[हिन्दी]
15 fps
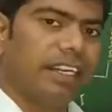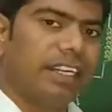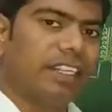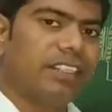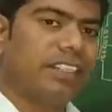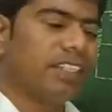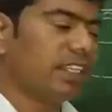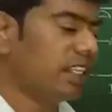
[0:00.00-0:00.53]

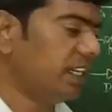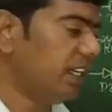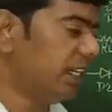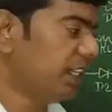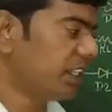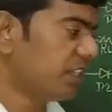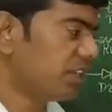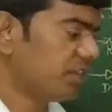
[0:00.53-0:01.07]
डीसी
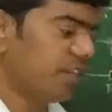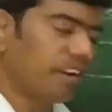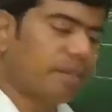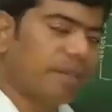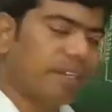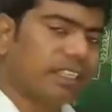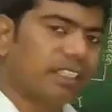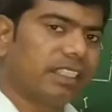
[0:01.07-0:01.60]
करंट इस
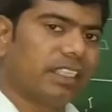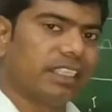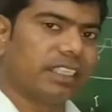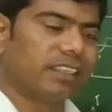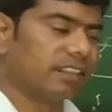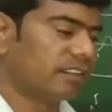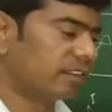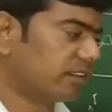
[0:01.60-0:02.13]
फॉर्म में रहता है
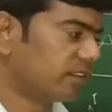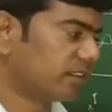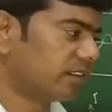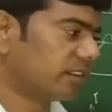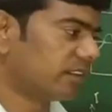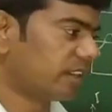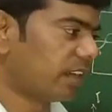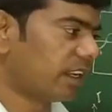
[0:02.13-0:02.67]

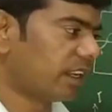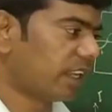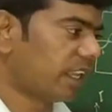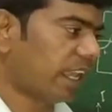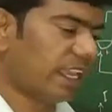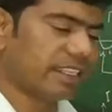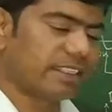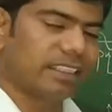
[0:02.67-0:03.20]

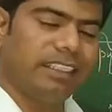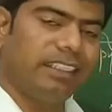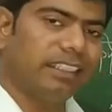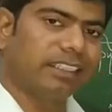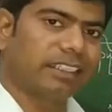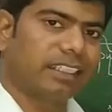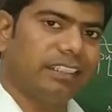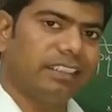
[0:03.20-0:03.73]
क्या ऐसे नहीं
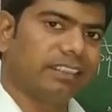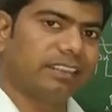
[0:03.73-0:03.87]
रहता है